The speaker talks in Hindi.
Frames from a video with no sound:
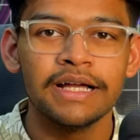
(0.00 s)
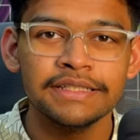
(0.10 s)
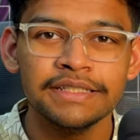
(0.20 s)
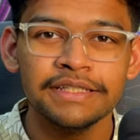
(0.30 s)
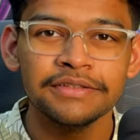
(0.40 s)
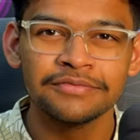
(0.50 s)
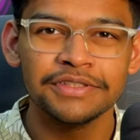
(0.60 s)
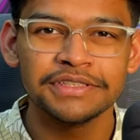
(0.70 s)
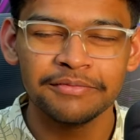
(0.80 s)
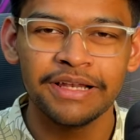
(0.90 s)
हाँ जी
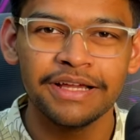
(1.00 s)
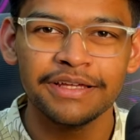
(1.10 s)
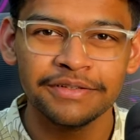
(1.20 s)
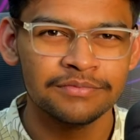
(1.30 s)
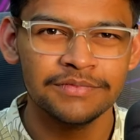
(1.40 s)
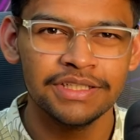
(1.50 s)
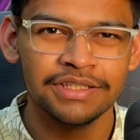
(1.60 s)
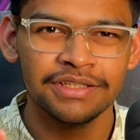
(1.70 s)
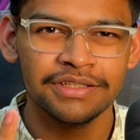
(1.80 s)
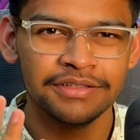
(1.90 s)
फिर से मिल गए हैं
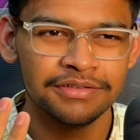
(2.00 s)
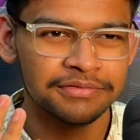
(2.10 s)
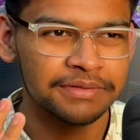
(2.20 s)
ये